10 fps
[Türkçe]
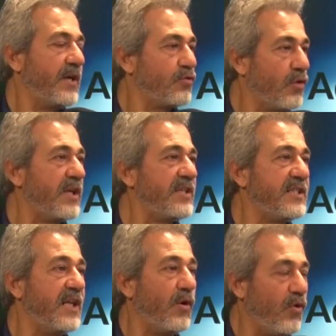
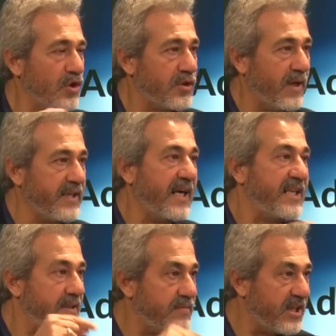Dolayısıyla o zaman yani
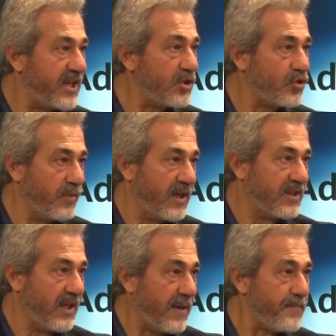28
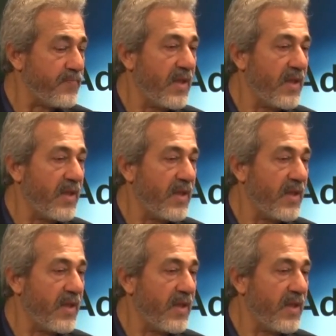Şubat'ta